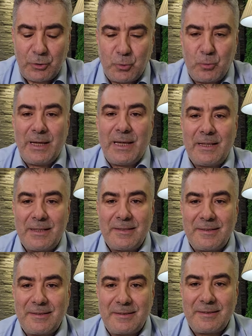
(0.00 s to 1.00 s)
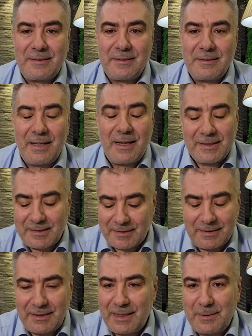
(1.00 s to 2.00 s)
نمارس
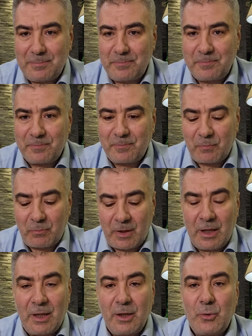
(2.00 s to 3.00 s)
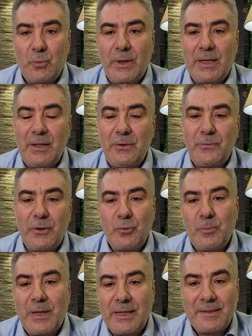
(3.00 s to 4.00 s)
الصيام وكيف
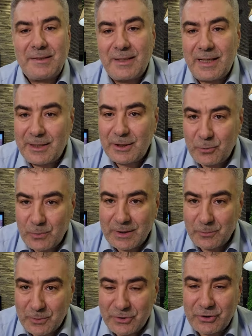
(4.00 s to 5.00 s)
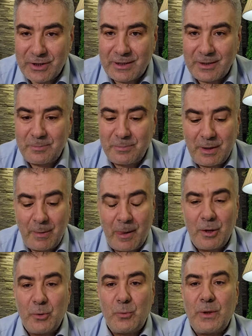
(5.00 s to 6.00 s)
نمارس الاكل والشرب
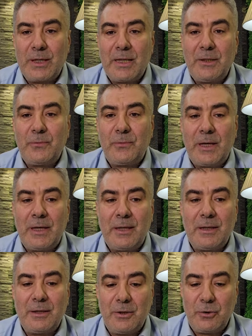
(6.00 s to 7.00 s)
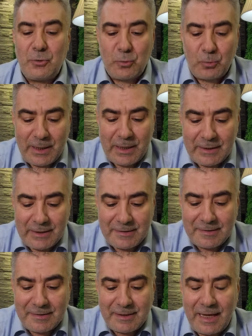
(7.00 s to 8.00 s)
وكيف
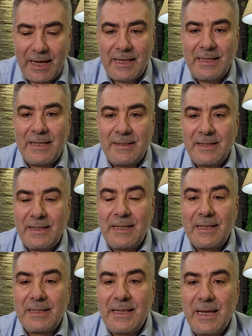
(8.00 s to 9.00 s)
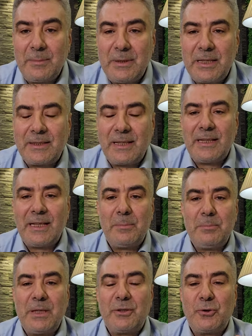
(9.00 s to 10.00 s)
نمارس حياتنا كامله
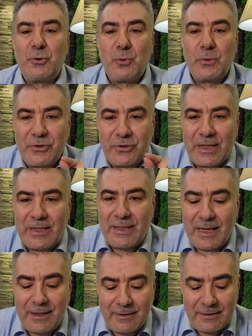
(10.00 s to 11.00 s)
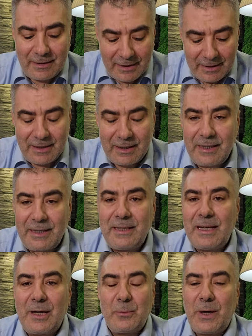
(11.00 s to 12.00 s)
لم يترك شيئا
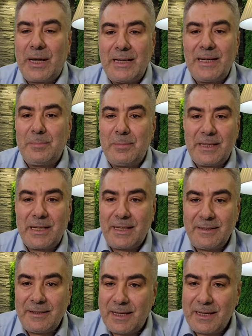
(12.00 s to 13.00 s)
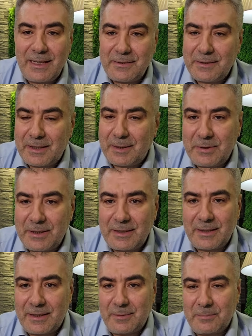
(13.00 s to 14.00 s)
الا وعلمنا اياه هذا النبي
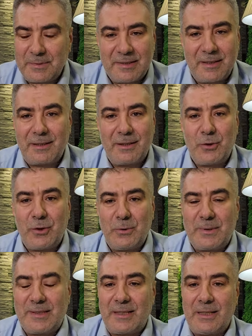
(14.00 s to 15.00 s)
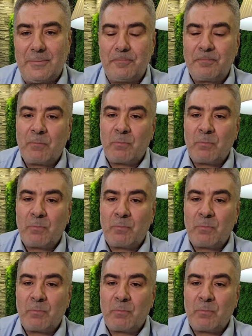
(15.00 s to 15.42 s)
الكريم صلى الله عليه وسلم